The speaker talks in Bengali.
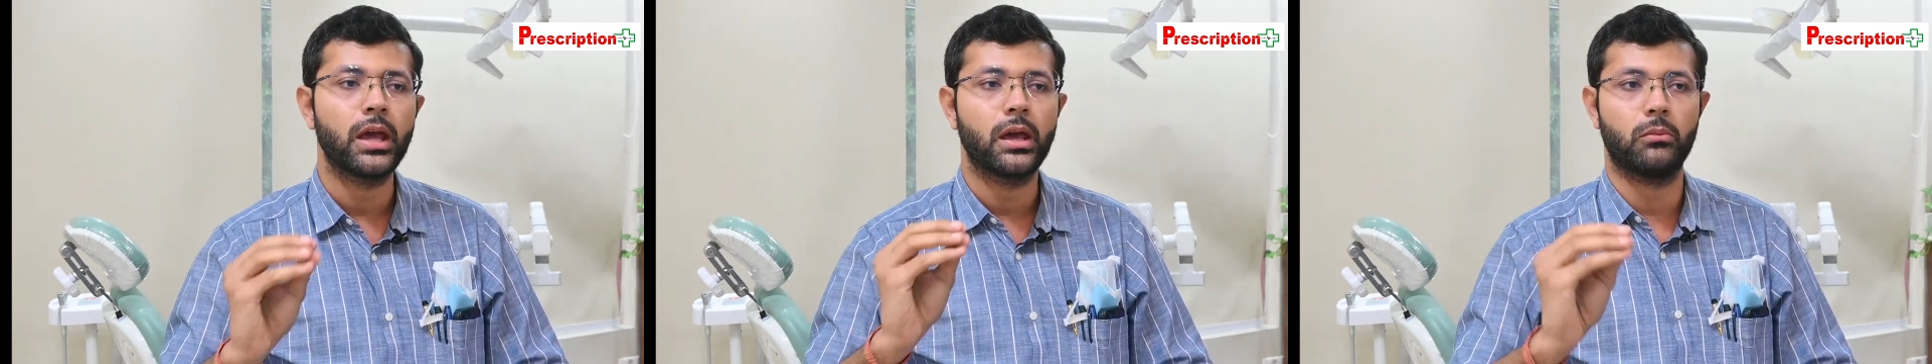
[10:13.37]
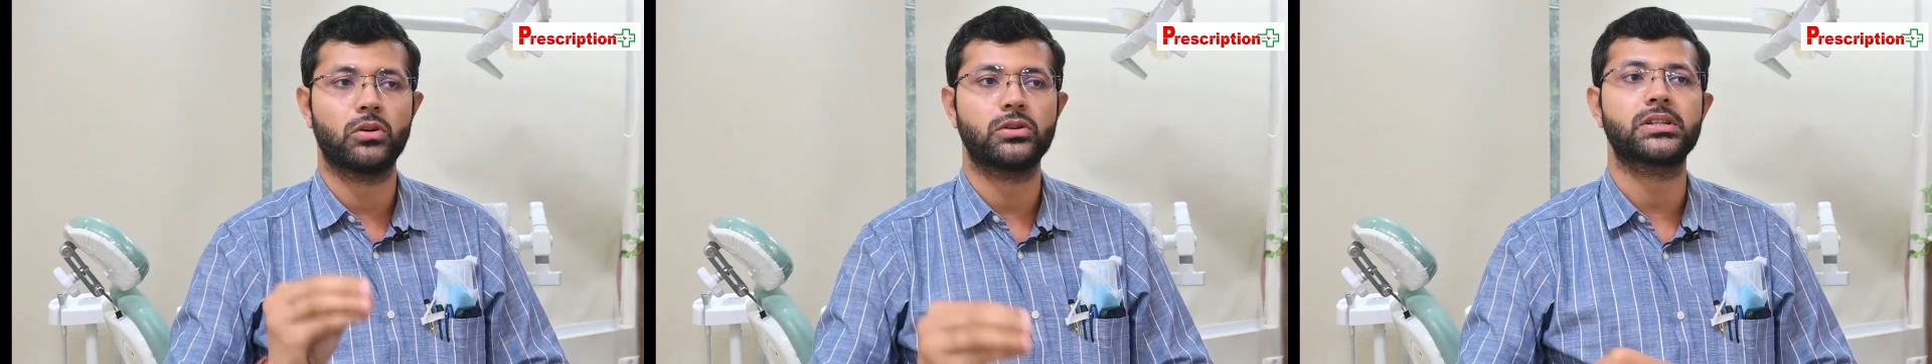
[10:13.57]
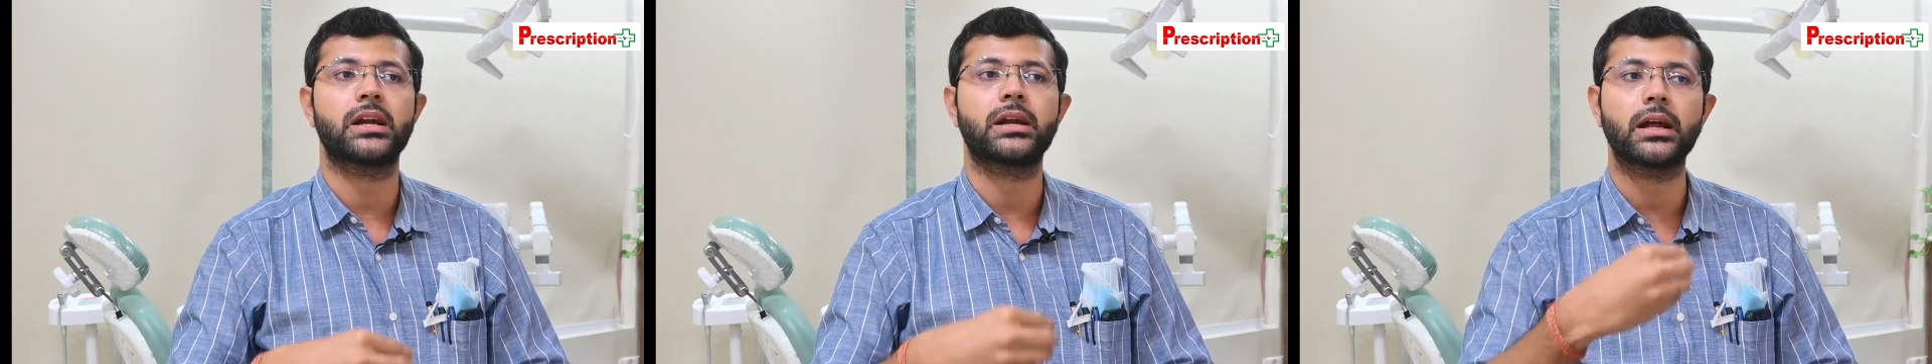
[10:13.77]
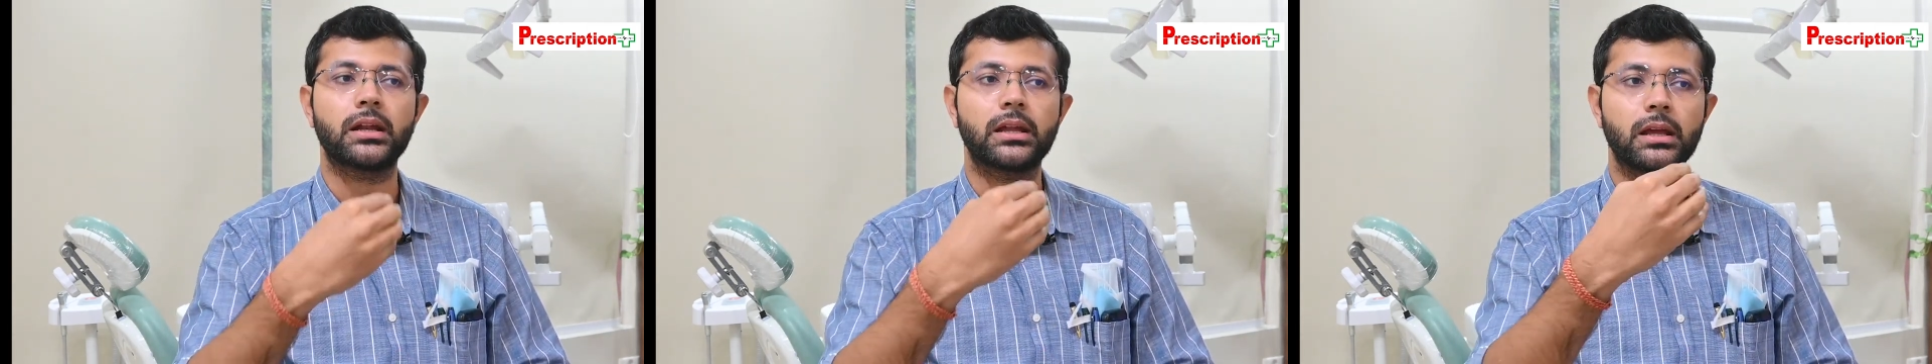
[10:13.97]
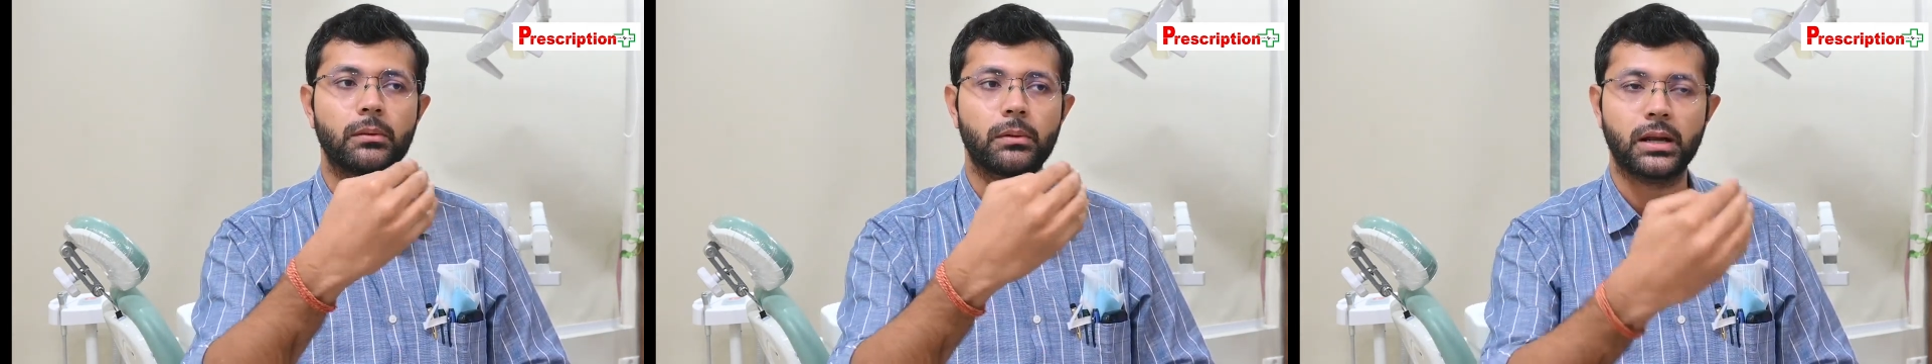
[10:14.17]
এবং সেটা
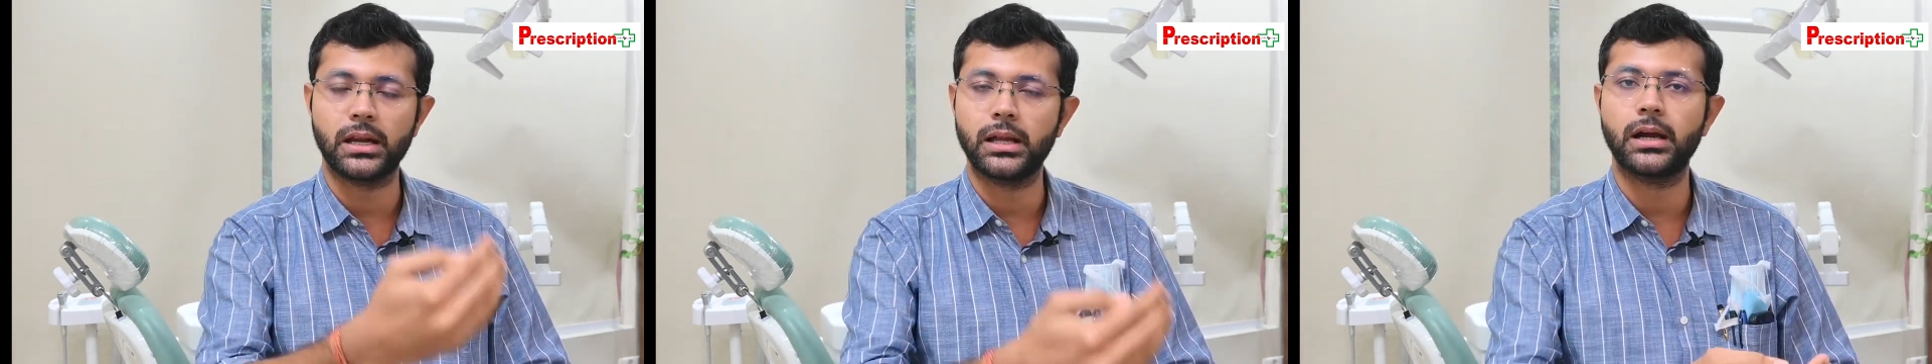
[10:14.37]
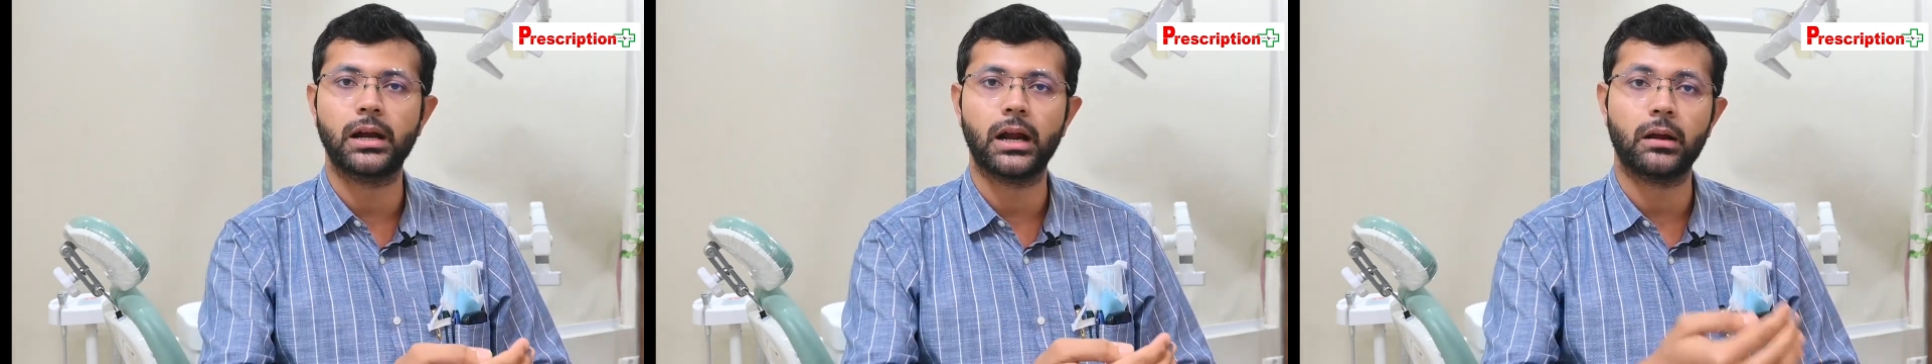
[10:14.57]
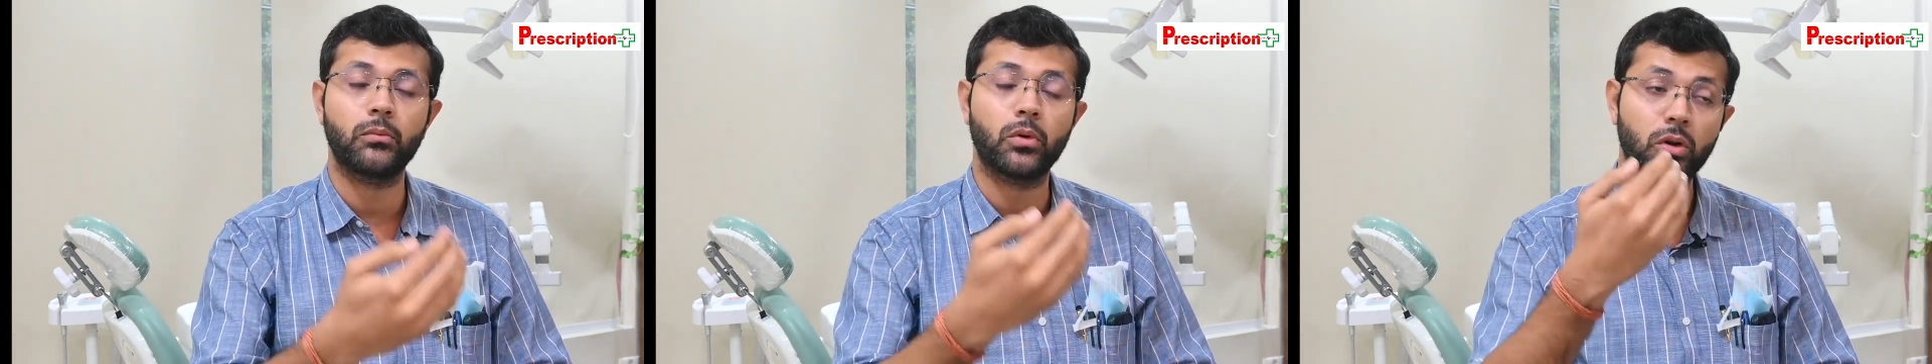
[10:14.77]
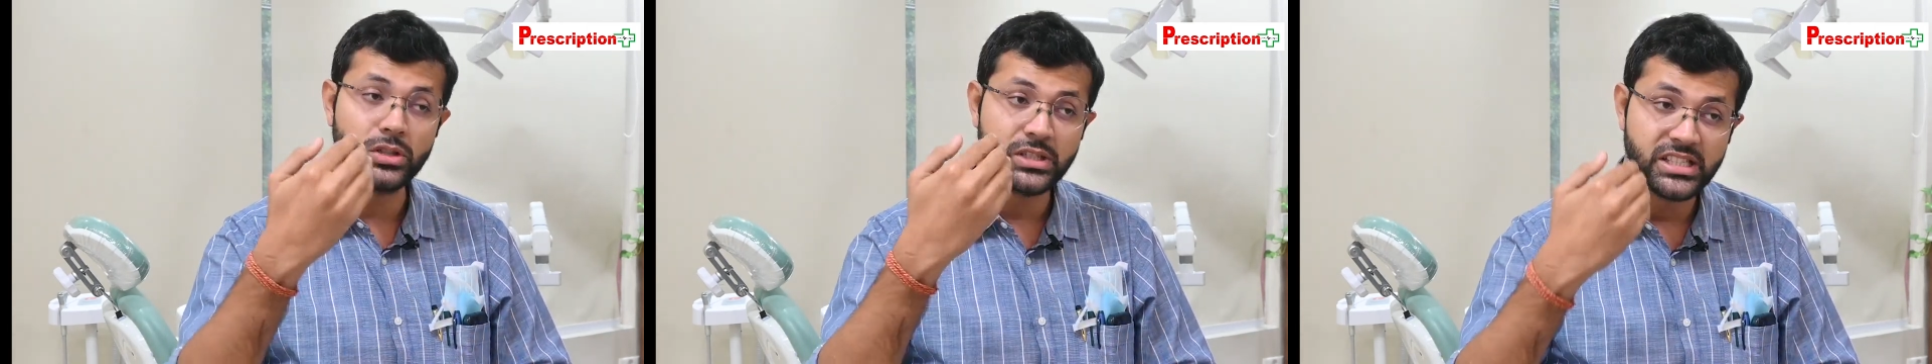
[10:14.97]
নিয়ে ক্লিয়ার রাখবো